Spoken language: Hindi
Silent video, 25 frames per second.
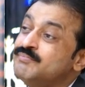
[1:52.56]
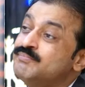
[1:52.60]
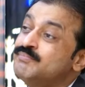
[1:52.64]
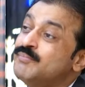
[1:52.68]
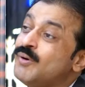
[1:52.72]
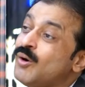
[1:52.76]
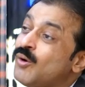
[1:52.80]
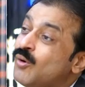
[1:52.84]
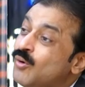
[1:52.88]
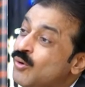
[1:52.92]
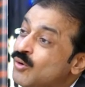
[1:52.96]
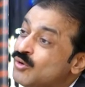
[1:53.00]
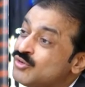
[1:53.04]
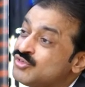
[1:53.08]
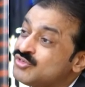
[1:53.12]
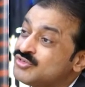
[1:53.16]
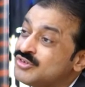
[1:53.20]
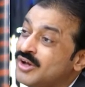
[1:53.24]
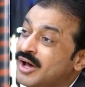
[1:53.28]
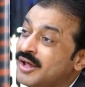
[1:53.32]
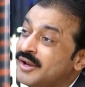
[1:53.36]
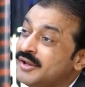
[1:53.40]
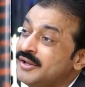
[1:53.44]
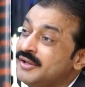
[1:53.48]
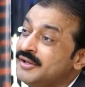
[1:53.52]
बहुत
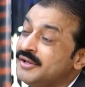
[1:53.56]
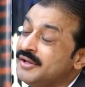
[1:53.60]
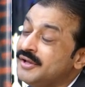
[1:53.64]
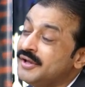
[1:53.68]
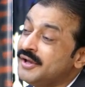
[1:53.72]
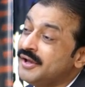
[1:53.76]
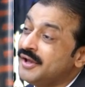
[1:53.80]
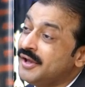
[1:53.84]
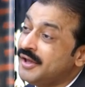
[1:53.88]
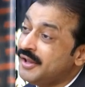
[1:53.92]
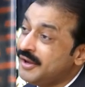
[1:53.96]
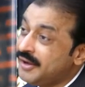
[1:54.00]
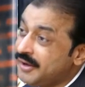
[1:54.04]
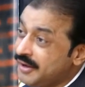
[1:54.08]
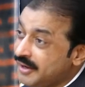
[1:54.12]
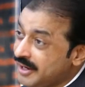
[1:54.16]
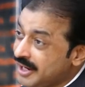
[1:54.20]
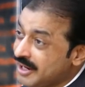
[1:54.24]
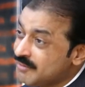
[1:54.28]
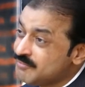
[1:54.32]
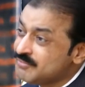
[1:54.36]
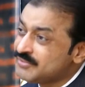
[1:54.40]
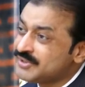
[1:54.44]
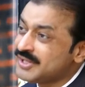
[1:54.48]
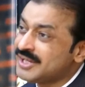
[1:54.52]
सारी
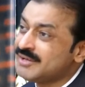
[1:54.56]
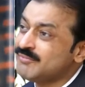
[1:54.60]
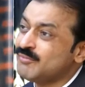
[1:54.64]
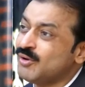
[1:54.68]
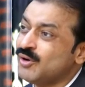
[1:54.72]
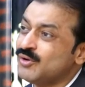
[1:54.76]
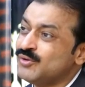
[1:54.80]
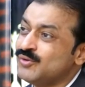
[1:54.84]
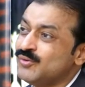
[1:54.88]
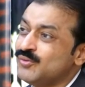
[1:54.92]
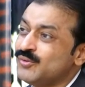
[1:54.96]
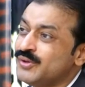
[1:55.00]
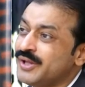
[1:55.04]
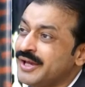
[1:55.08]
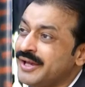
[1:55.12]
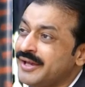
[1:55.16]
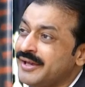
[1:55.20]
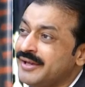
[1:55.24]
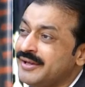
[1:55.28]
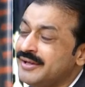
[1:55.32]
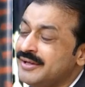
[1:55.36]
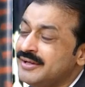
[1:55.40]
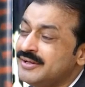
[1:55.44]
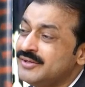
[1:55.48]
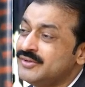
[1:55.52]
नियमतें मौजूद
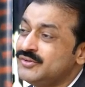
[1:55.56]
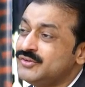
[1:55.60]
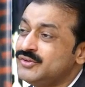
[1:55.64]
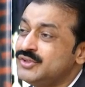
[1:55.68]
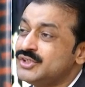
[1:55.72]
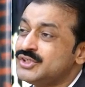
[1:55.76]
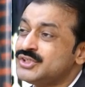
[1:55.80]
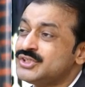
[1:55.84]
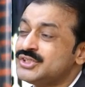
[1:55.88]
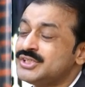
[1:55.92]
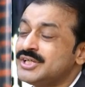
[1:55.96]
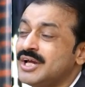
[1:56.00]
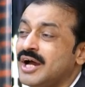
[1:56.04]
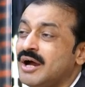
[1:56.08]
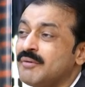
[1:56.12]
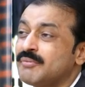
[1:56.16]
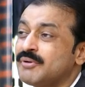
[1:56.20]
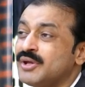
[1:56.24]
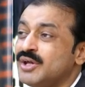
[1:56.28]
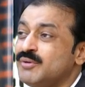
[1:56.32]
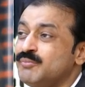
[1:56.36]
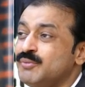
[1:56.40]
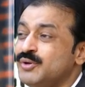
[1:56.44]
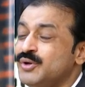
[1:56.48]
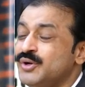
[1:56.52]
हैं जिससे
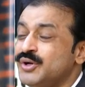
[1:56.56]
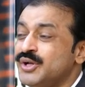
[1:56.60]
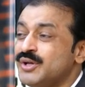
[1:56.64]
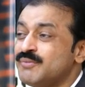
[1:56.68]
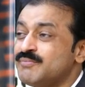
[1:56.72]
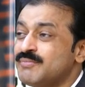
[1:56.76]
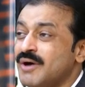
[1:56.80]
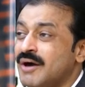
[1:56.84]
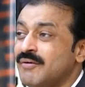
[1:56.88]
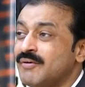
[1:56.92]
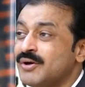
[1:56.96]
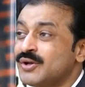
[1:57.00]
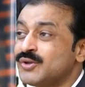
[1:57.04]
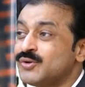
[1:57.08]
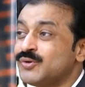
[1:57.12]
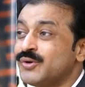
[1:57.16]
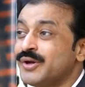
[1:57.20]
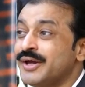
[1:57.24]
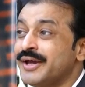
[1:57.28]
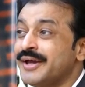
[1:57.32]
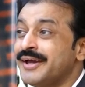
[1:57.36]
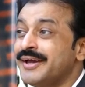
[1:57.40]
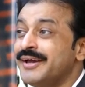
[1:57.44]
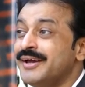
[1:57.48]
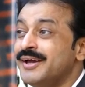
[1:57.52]
आपकी इम्यूनिटी पावर जो
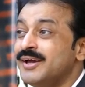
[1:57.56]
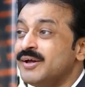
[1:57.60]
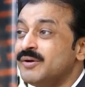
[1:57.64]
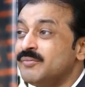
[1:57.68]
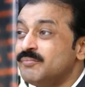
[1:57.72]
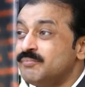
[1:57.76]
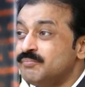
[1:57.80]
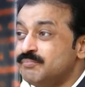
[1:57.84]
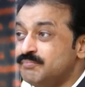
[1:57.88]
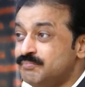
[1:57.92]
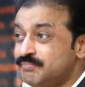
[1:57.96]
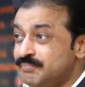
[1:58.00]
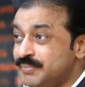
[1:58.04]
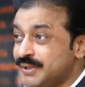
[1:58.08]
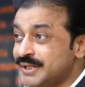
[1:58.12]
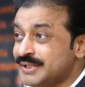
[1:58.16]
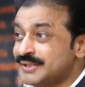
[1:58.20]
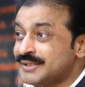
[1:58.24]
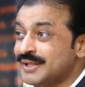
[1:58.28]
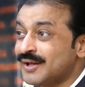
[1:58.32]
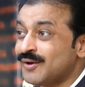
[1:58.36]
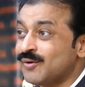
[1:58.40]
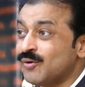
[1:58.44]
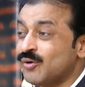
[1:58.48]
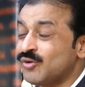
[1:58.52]
है
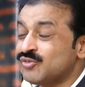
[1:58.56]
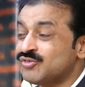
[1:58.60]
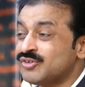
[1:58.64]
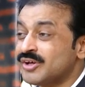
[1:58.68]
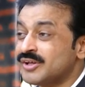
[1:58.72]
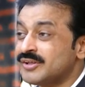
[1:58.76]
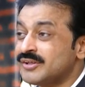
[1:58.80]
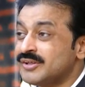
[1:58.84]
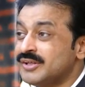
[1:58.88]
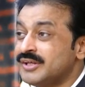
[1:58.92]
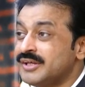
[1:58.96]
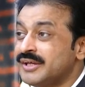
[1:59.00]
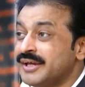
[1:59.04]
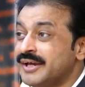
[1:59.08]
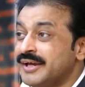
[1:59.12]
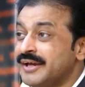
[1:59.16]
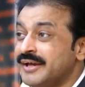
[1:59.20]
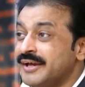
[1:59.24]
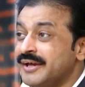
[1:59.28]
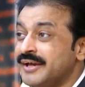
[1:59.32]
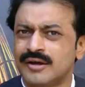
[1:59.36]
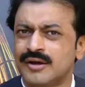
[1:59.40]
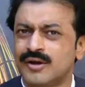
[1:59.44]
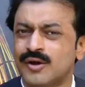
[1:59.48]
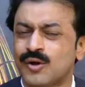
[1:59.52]
बेहतर हो सकती है
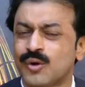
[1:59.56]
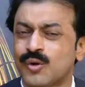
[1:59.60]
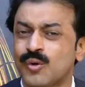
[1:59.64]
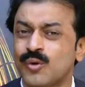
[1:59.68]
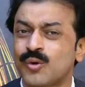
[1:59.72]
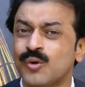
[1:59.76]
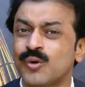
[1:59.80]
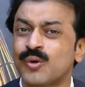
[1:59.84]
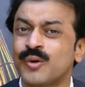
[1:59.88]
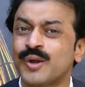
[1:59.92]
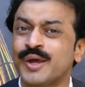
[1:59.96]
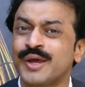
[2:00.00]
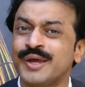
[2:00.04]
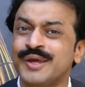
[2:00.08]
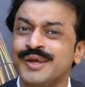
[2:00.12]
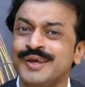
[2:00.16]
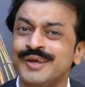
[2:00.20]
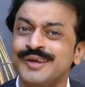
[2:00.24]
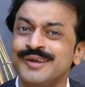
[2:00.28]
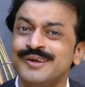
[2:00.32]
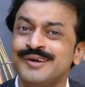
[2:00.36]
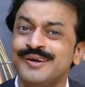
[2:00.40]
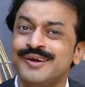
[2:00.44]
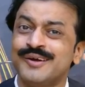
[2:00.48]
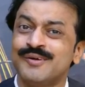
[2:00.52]
करोड़ों नहीं
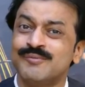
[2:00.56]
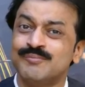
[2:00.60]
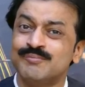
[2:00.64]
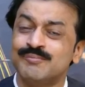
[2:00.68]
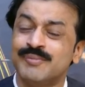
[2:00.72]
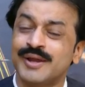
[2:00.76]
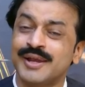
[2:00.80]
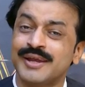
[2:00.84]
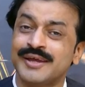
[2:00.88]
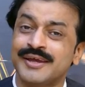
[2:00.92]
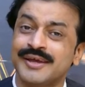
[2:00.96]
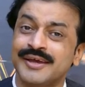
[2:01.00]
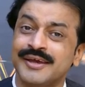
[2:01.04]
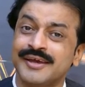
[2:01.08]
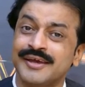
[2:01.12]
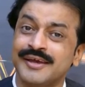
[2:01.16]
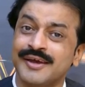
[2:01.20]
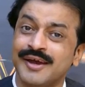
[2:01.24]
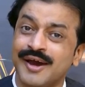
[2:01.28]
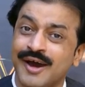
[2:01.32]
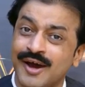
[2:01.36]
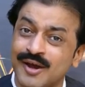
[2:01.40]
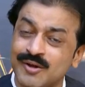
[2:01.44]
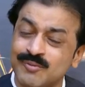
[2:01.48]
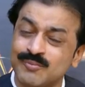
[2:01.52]
बल्कि
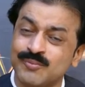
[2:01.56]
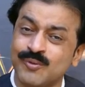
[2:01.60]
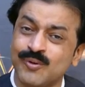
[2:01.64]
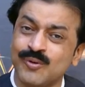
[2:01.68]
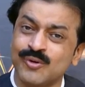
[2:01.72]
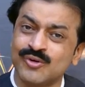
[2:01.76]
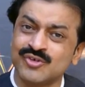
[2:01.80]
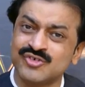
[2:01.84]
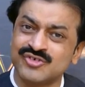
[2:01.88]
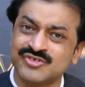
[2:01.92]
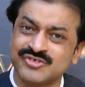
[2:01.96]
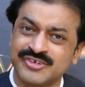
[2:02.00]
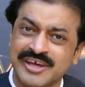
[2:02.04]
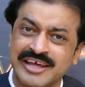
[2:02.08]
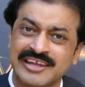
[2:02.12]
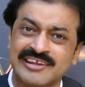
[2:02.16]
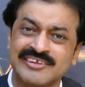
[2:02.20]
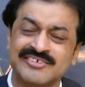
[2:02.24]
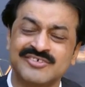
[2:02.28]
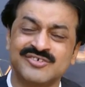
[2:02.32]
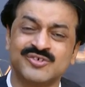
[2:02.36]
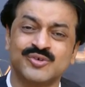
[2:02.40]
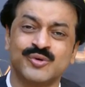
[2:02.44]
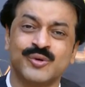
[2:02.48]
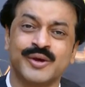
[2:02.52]
अरबों
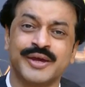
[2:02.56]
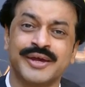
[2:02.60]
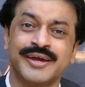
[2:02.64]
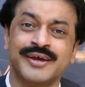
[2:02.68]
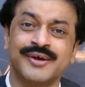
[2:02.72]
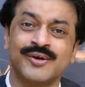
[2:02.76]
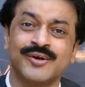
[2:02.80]
सेल्स जो हैं